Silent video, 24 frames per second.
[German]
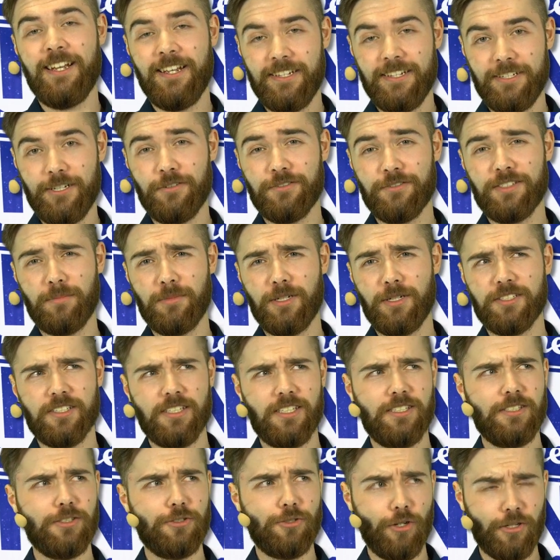Hier auf Summoners
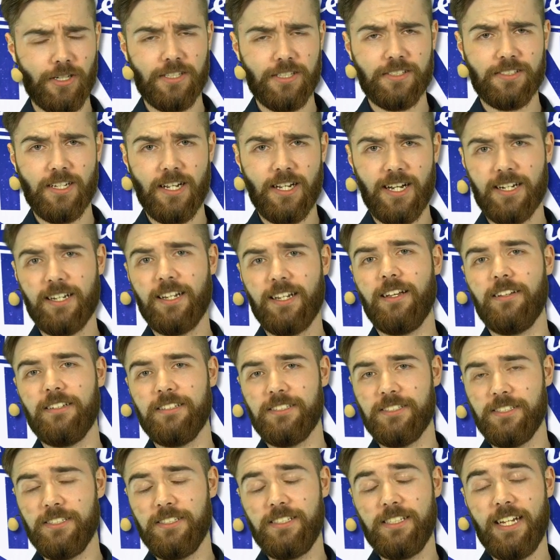Inn Donnerstag
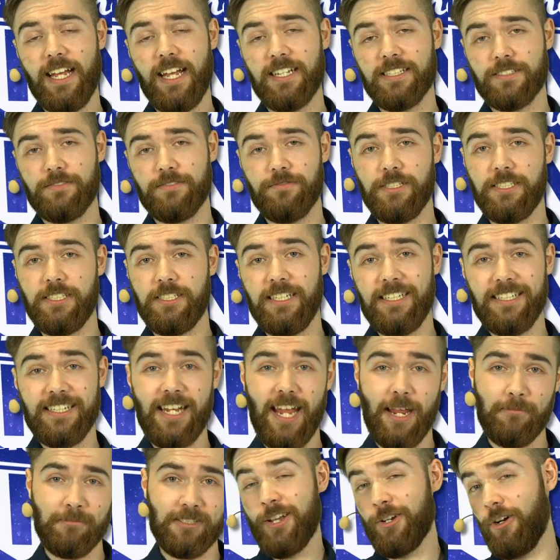sind die ersten wichtigen
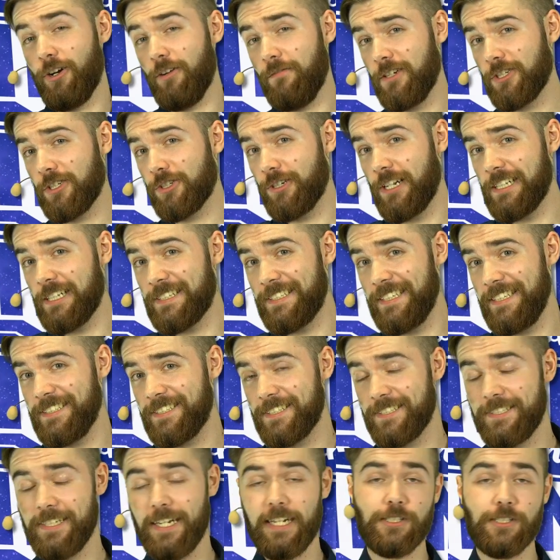Games. Kommen wir schon als
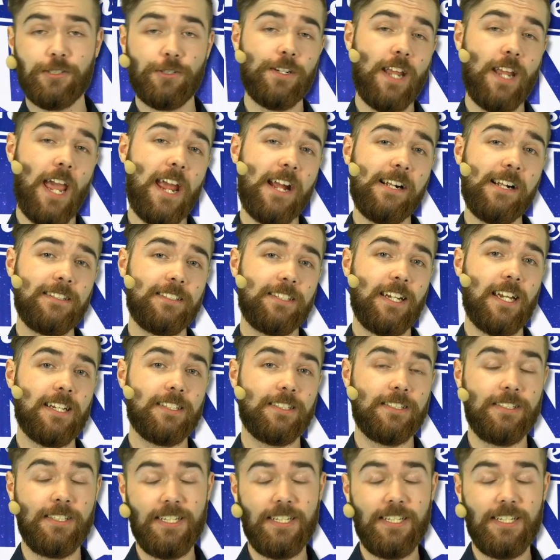nächstes direkt zu den ALCS.